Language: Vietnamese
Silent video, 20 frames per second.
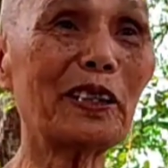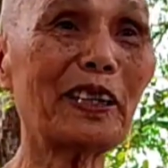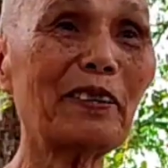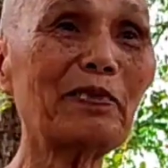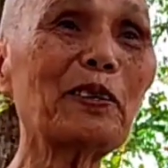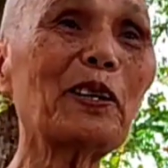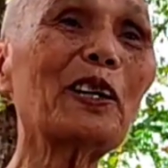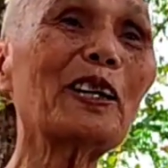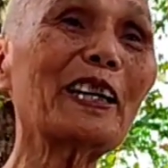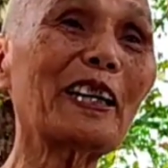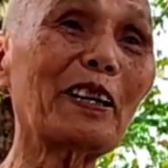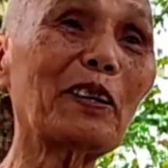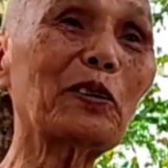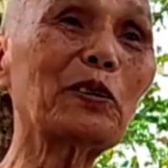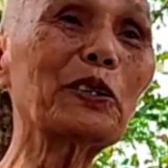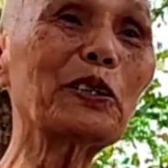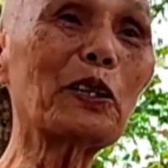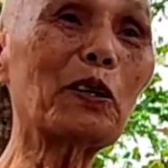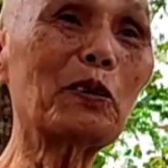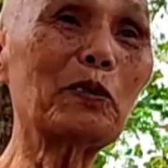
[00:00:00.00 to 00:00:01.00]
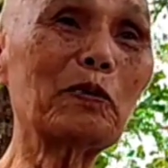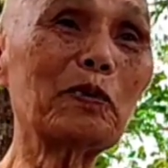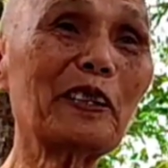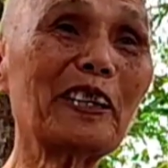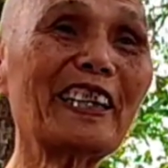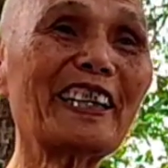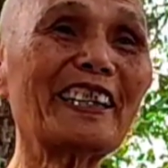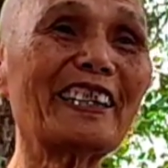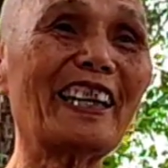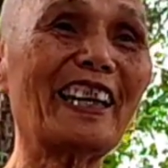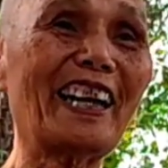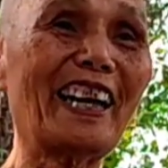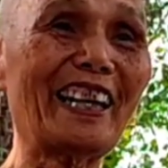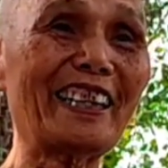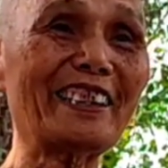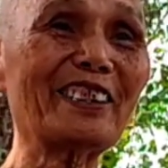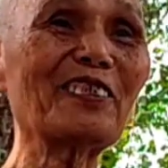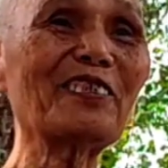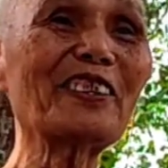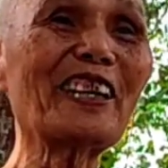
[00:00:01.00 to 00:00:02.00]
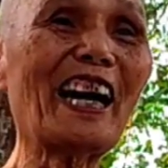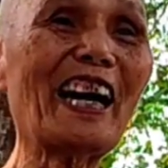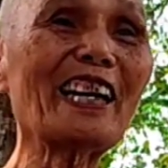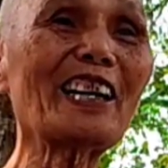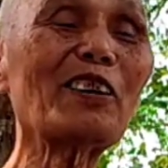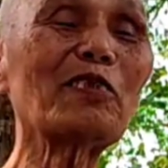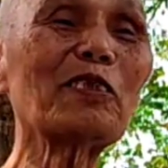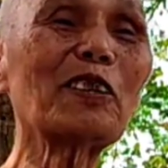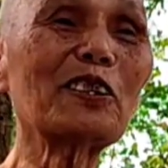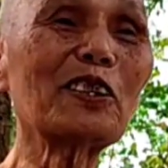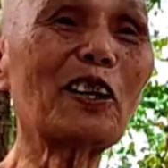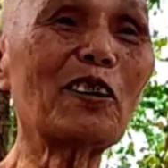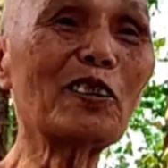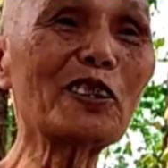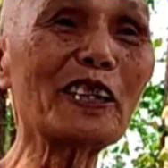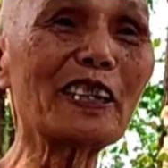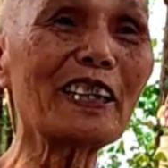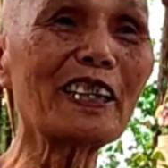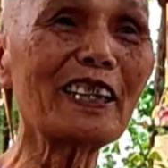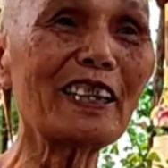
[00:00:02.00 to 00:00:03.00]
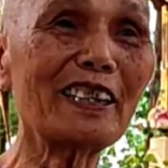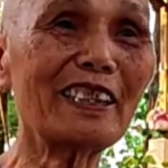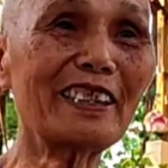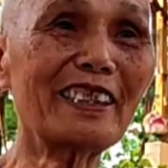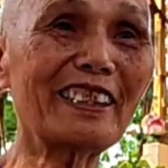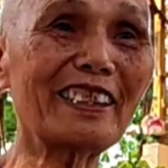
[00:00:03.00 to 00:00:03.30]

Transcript: cấp đó là cuối cùng đó là súng đạn không còn nổ nữa đó